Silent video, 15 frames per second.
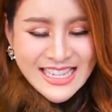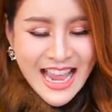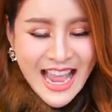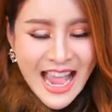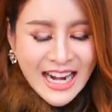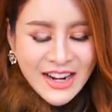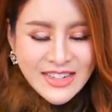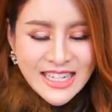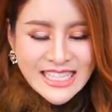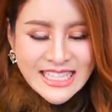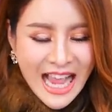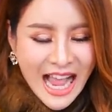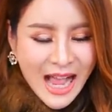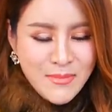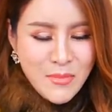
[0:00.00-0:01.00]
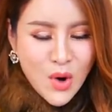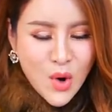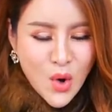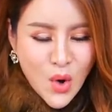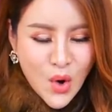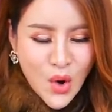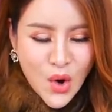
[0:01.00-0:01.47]
แชร์แล้วนะจ๊ะบ
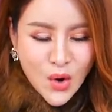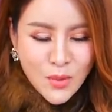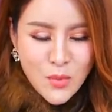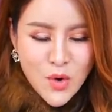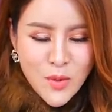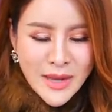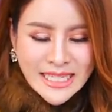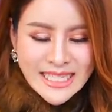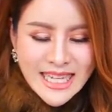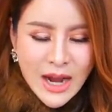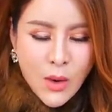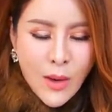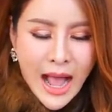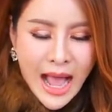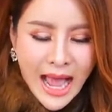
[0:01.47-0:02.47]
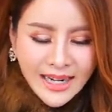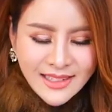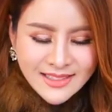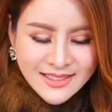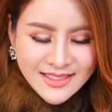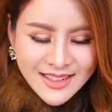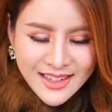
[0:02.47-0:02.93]
ลูบูเบนจวัน
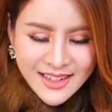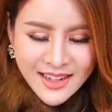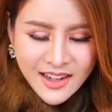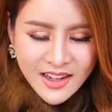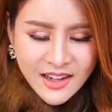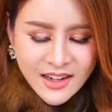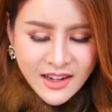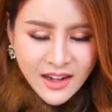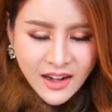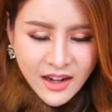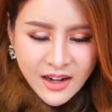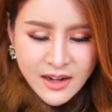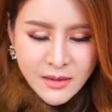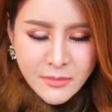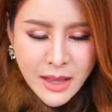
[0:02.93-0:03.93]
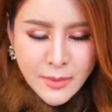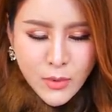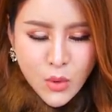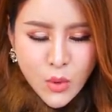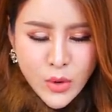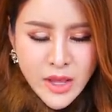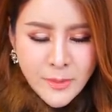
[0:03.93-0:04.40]
เออแม่
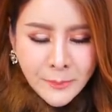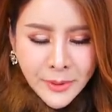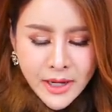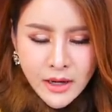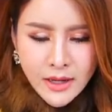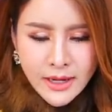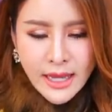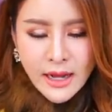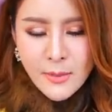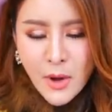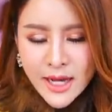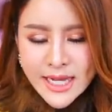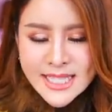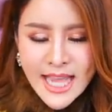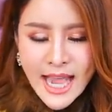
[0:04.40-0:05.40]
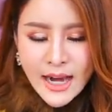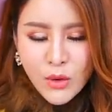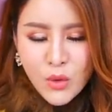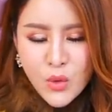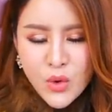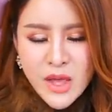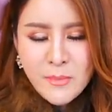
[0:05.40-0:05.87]
บอกคุยเพลินล่ะเขาบอกให้แชร์
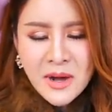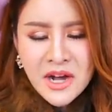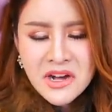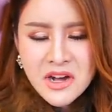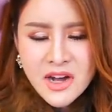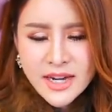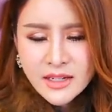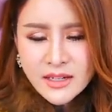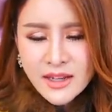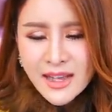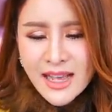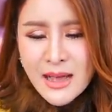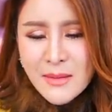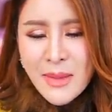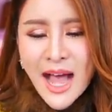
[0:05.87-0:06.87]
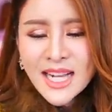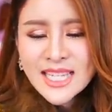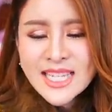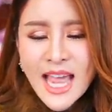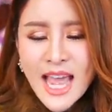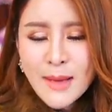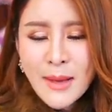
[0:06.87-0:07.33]
เราคุยเพลินพัก
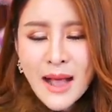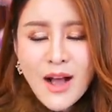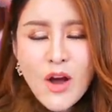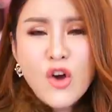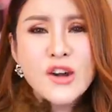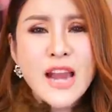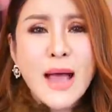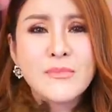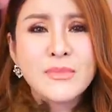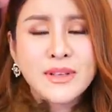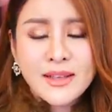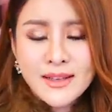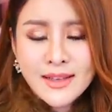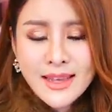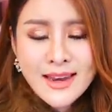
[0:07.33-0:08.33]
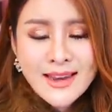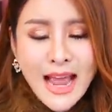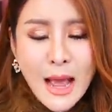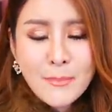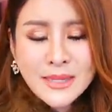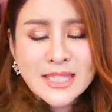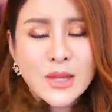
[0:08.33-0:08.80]
แชร์พักเข้าน้ำกิน
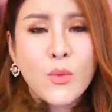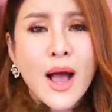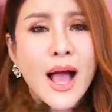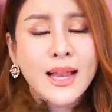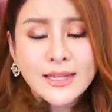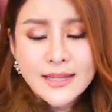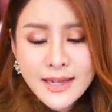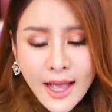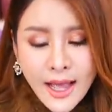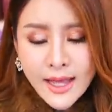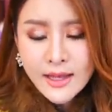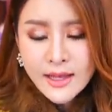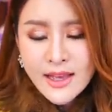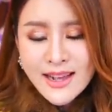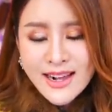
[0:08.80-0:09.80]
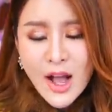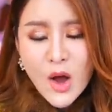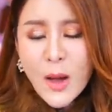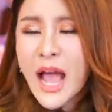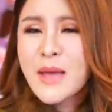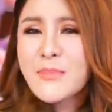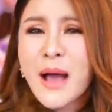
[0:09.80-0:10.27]
น้ำปัสสาวะหรือไง
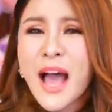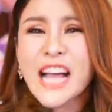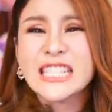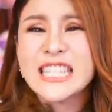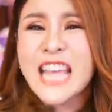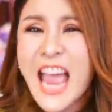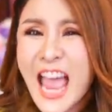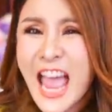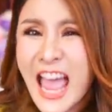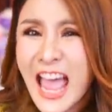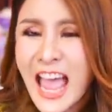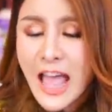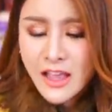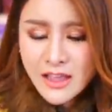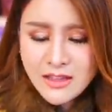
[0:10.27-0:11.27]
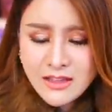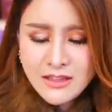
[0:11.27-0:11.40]
เขาให้พักแชร์